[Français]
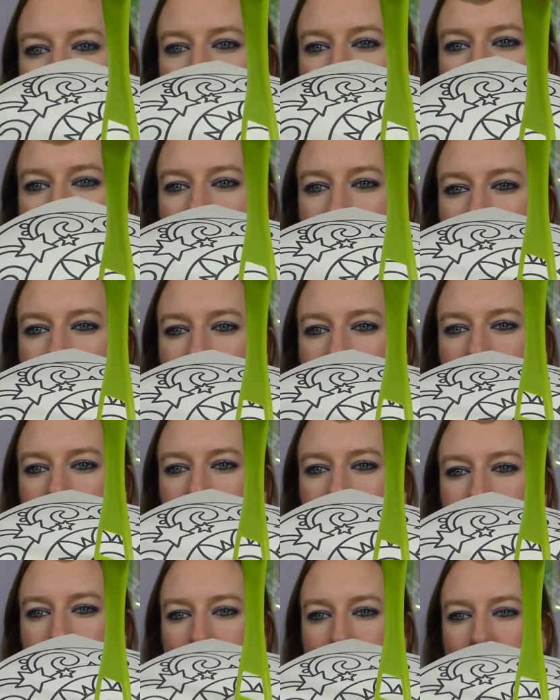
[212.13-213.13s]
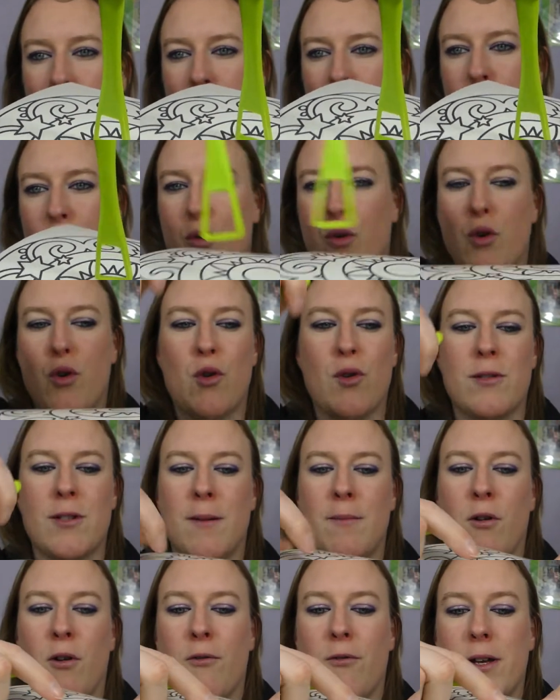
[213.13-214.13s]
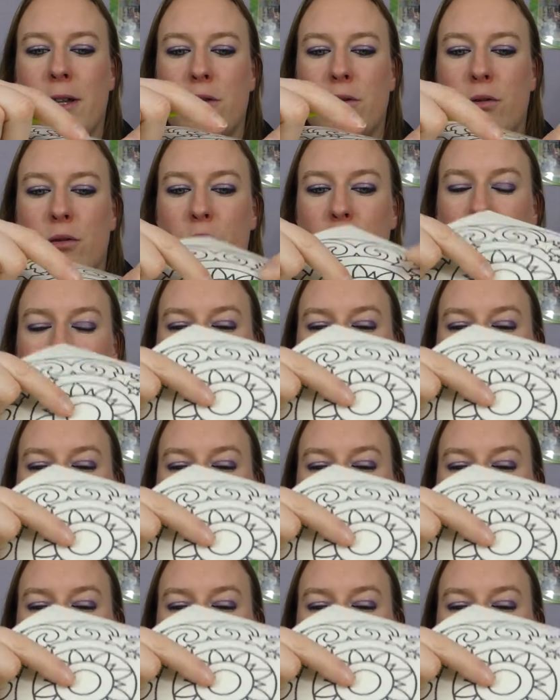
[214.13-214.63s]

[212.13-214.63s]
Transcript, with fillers: et eh ben, on tapote pour que le sol en fait euh,